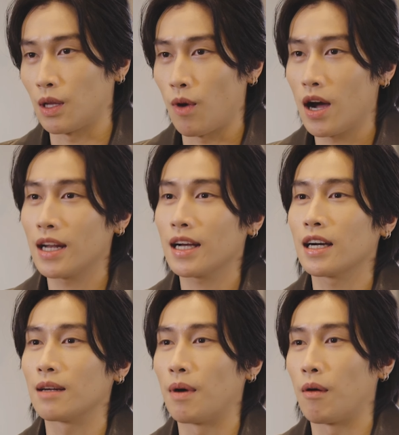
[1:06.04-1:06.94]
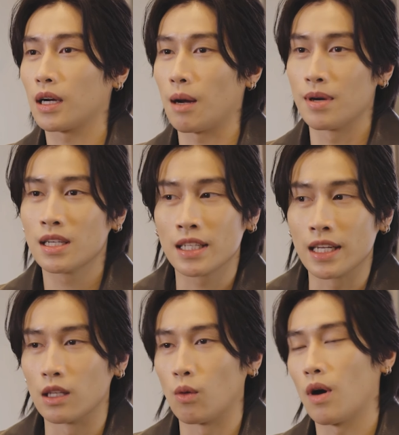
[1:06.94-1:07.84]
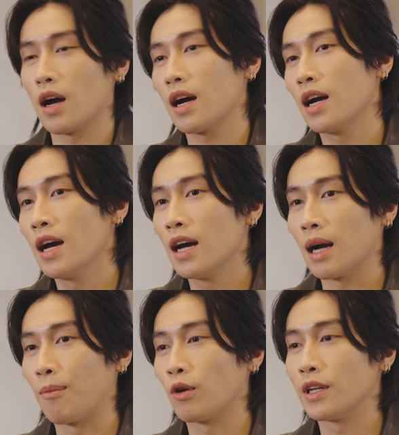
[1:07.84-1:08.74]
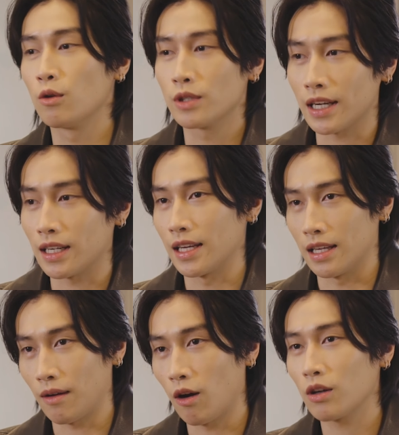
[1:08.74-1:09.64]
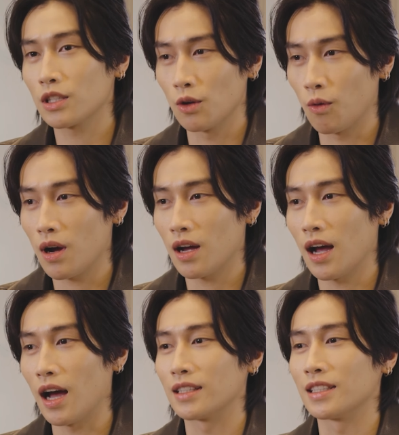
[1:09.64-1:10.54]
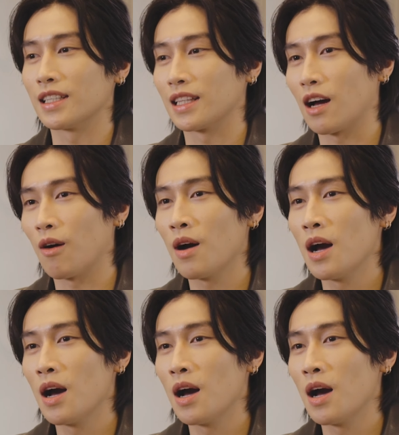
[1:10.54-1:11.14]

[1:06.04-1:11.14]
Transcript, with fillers: แต่ว่าถ้าเกิดแบบว่ากับเพื่อนสนิทหรือว่ากับคนที่รู้จักอะไรเงี้ยเขาก็จะรู้ว่าจริงๆแล้ว